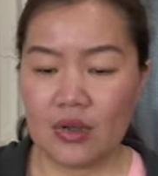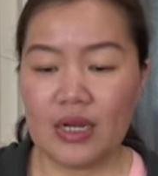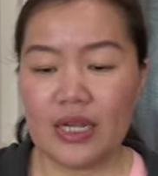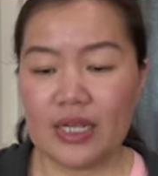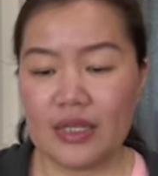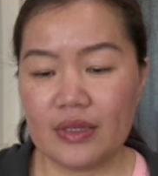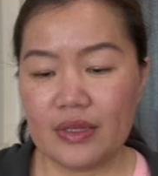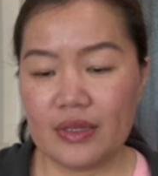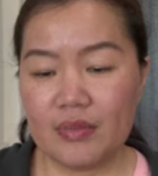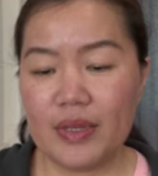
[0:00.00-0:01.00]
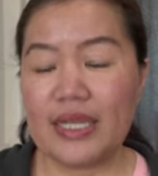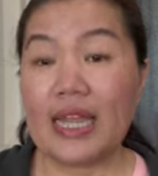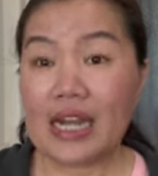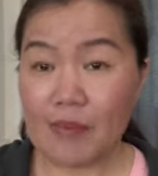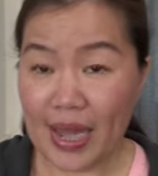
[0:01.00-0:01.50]
ก็เลยมีแต่
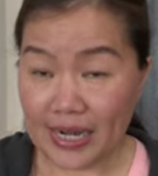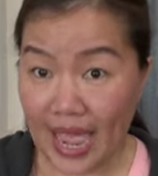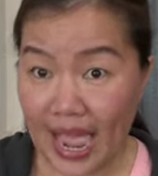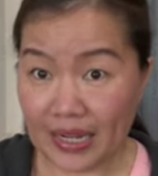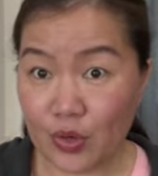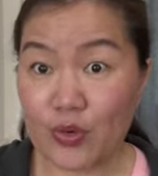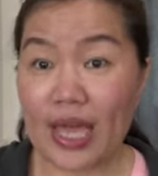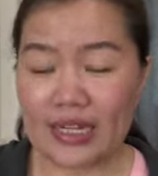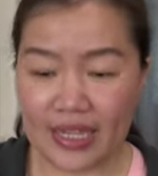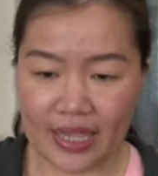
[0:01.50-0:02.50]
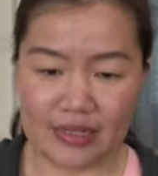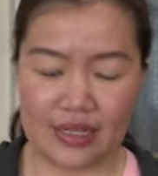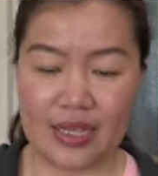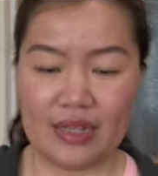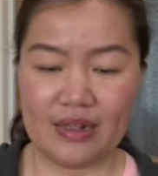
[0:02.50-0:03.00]
รัฐบาลไทยเท่านั้นที่เห็น
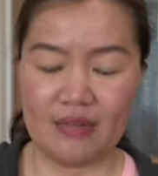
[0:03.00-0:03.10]
นะคะ